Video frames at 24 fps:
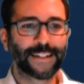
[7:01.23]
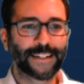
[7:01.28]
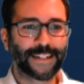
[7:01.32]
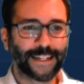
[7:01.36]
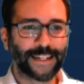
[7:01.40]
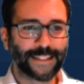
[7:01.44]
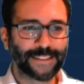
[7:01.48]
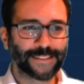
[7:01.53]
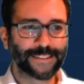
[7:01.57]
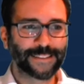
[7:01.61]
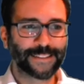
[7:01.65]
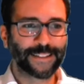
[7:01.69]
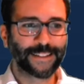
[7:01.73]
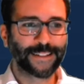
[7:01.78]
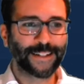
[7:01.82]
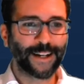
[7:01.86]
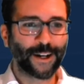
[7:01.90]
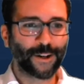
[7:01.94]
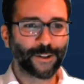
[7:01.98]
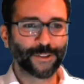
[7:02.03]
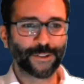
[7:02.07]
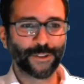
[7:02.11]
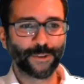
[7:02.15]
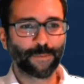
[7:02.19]
kann es
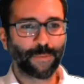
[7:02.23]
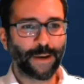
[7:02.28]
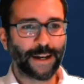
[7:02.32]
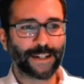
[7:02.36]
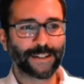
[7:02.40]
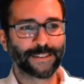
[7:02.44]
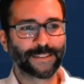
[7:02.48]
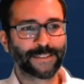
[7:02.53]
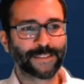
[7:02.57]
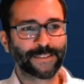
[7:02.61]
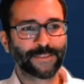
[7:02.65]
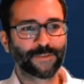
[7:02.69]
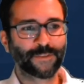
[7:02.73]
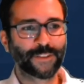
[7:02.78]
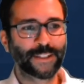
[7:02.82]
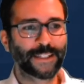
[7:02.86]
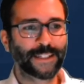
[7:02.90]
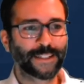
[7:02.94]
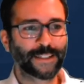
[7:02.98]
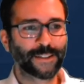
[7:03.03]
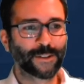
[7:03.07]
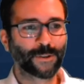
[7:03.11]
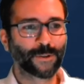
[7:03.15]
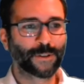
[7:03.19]
genauso machen wie
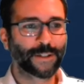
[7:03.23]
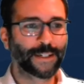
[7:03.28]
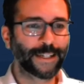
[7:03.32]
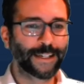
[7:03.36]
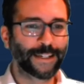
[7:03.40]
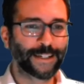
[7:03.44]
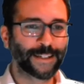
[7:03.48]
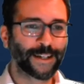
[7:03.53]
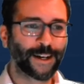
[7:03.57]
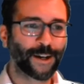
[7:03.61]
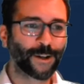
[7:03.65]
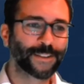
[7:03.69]
die Kollegen